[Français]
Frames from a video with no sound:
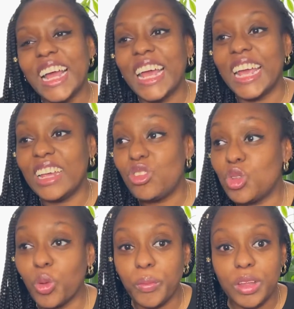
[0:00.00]
Et je
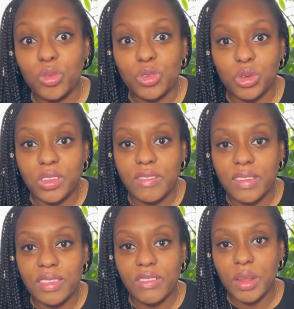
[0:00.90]
suis tombée donc sur ces
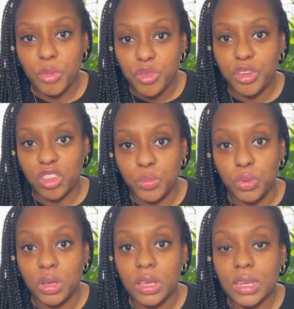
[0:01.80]
événements
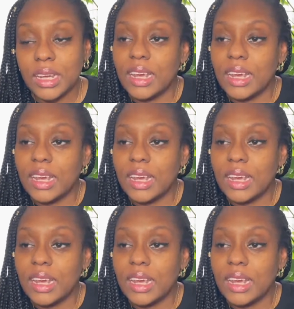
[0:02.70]
Facebook.